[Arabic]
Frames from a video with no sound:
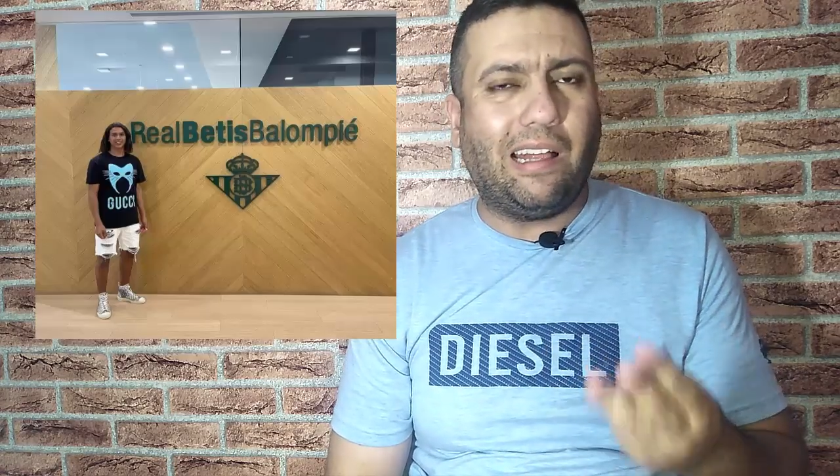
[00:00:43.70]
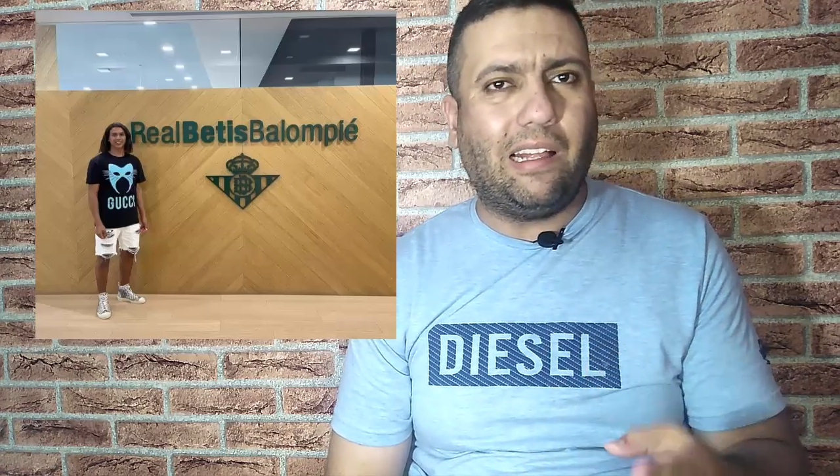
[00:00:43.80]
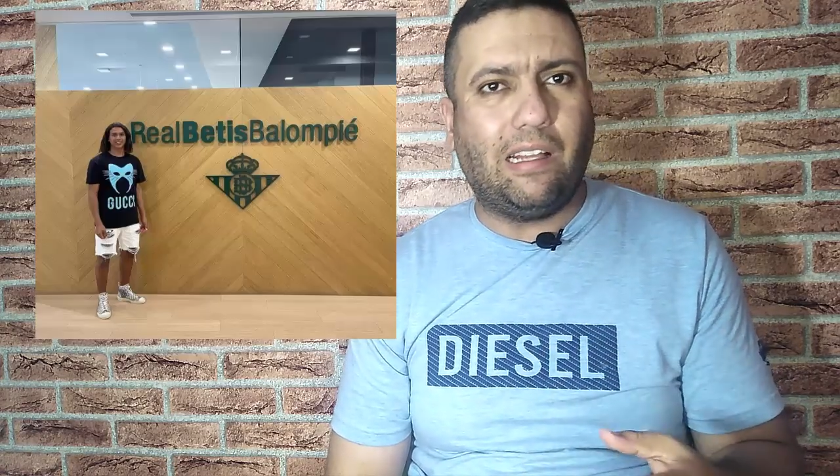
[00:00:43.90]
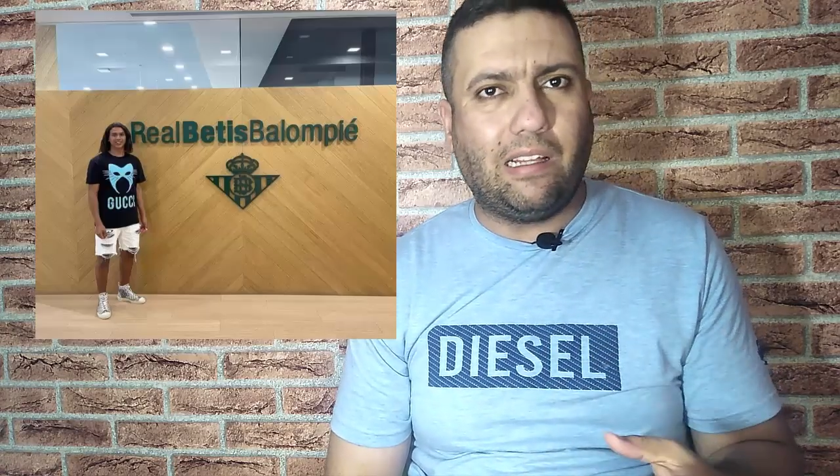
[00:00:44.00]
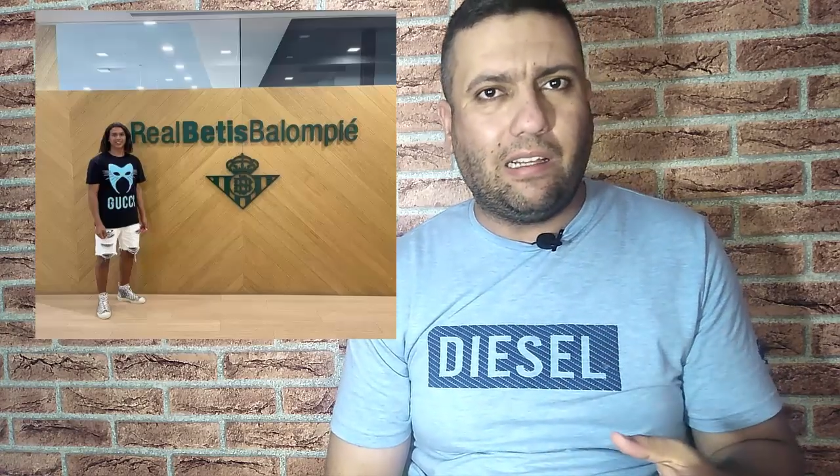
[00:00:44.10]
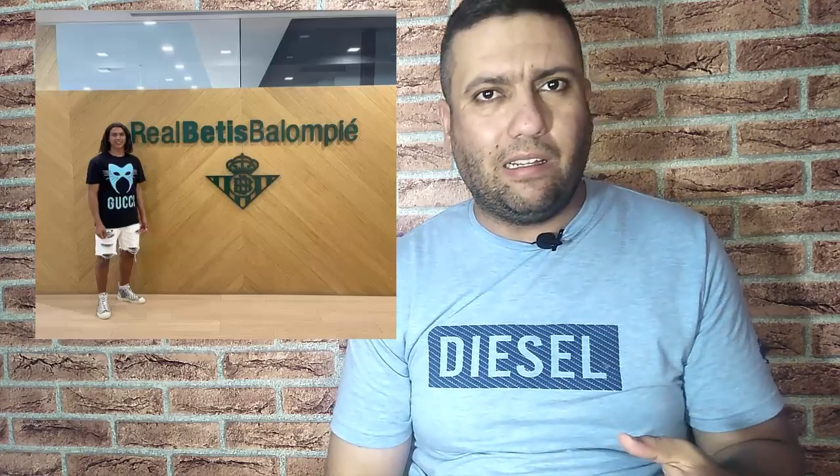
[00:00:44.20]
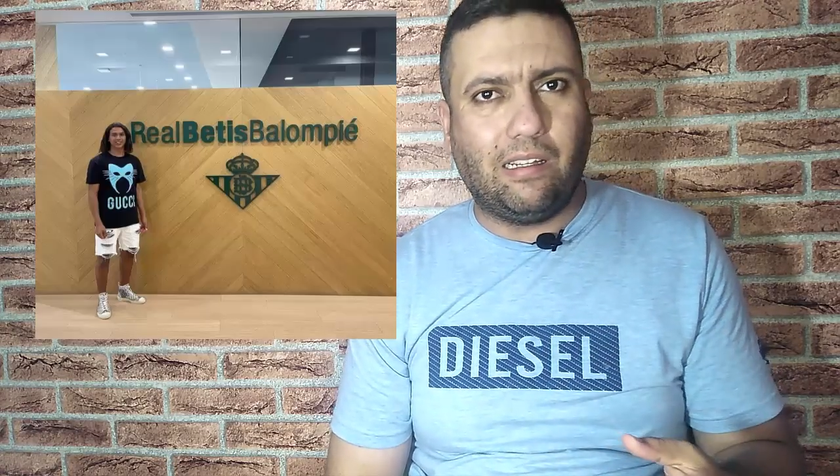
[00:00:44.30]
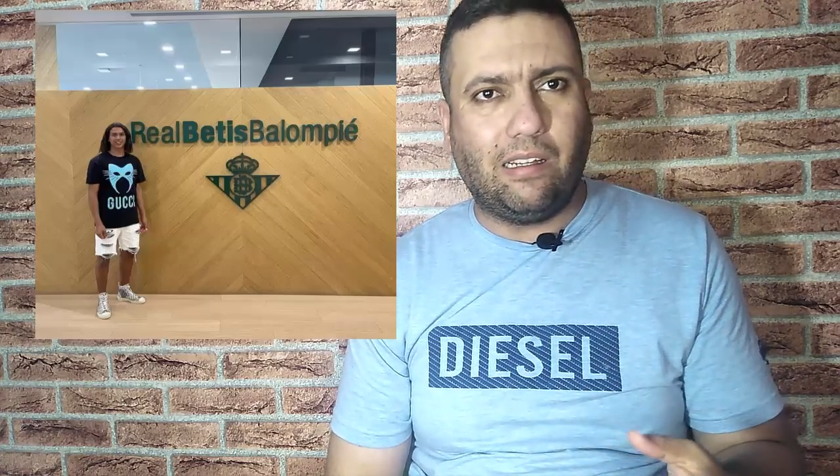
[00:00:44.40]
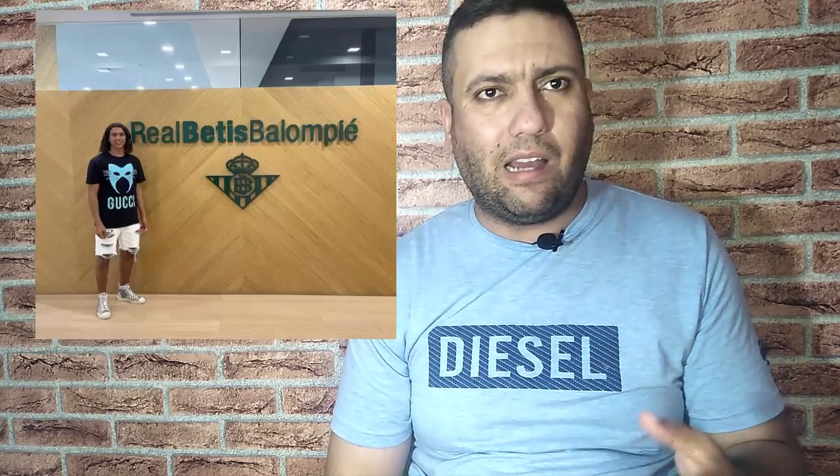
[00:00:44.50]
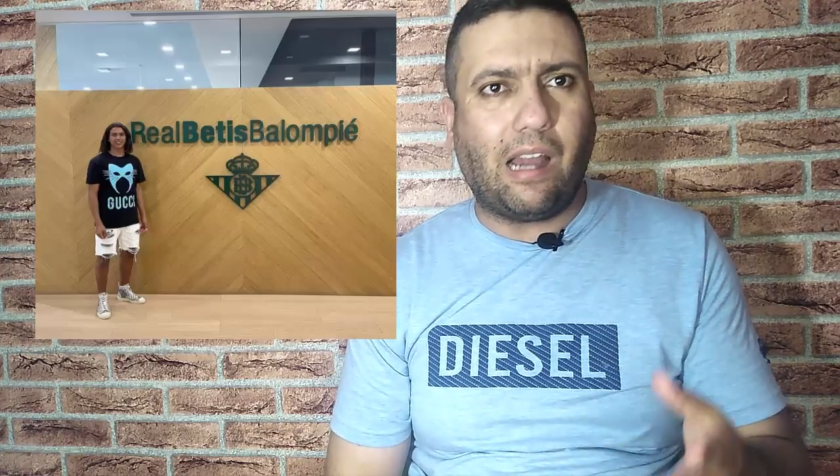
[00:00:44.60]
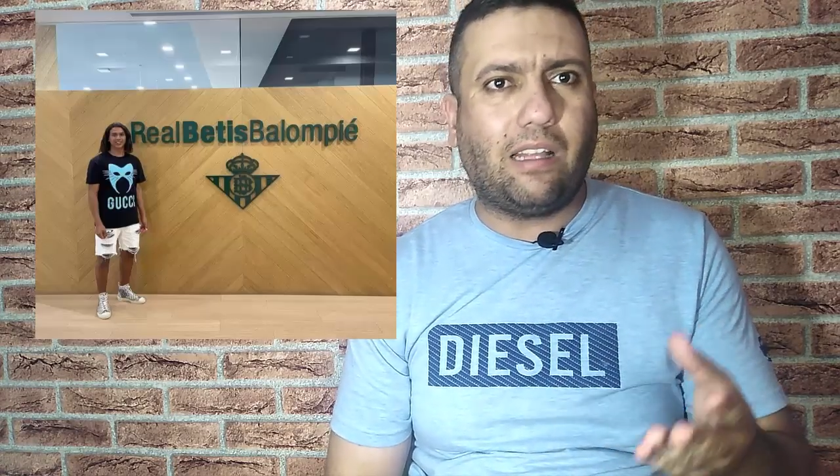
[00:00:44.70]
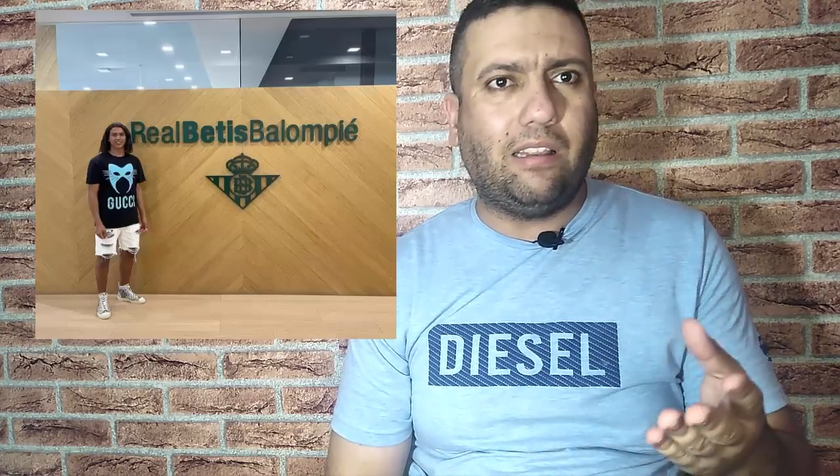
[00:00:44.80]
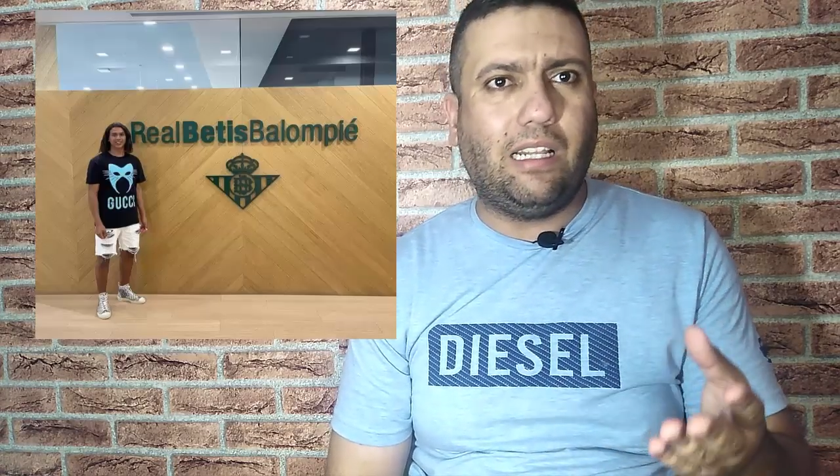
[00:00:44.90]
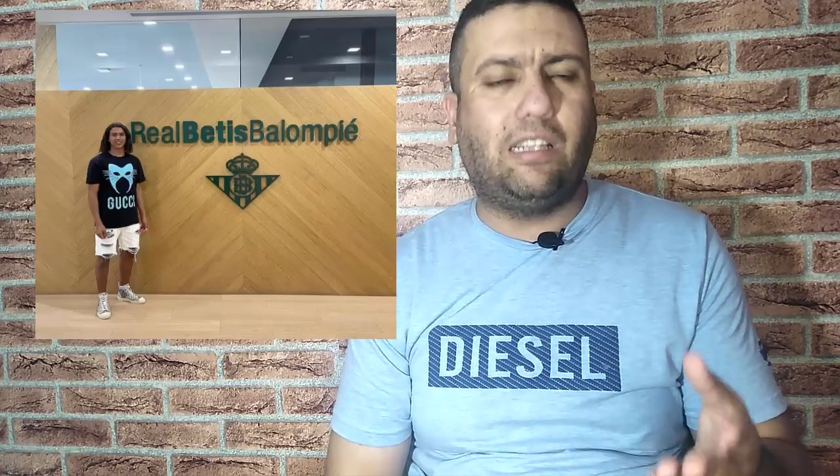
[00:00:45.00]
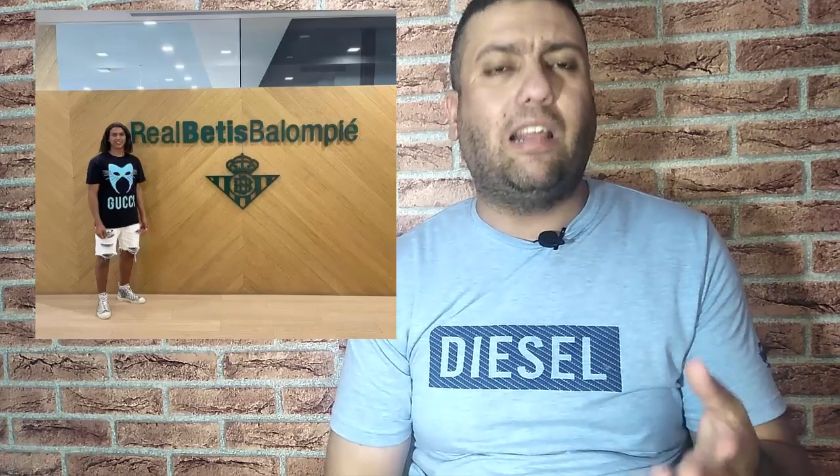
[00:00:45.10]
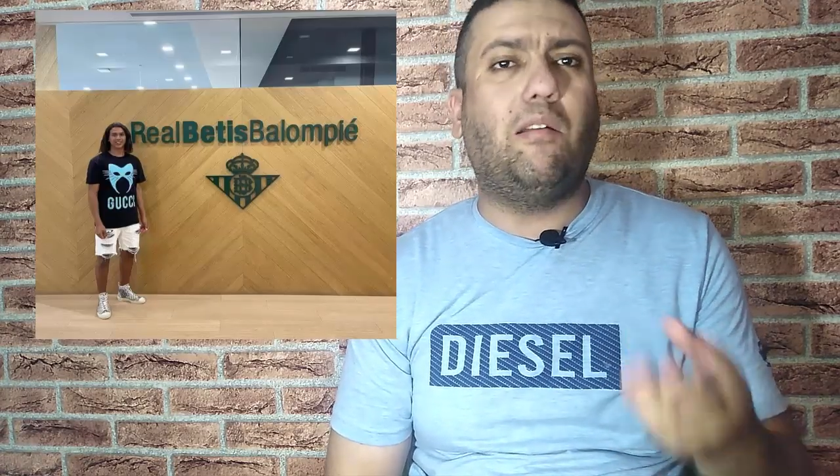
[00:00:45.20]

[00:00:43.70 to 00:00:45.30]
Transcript: آه، عقد